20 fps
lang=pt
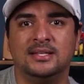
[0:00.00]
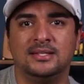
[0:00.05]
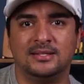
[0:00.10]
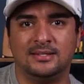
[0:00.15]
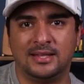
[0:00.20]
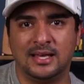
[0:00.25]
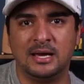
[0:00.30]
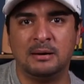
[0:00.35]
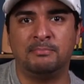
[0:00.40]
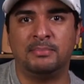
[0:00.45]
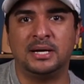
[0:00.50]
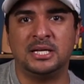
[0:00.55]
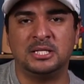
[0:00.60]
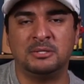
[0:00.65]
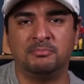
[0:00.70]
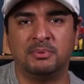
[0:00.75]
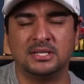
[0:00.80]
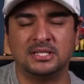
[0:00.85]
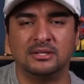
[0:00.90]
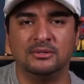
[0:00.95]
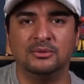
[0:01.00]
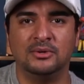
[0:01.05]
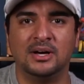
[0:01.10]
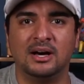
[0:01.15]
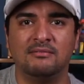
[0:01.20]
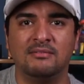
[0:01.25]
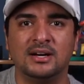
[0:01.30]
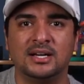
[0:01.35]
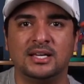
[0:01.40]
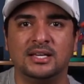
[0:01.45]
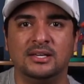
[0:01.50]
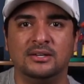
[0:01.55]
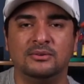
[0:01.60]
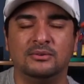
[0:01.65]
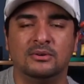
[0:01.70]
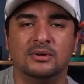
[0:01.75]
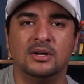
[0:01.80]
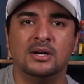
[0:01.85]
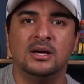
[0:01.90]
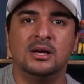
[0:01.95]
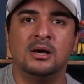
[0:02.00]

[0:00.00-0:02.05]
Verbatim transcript: tem a participação do cavaquinho.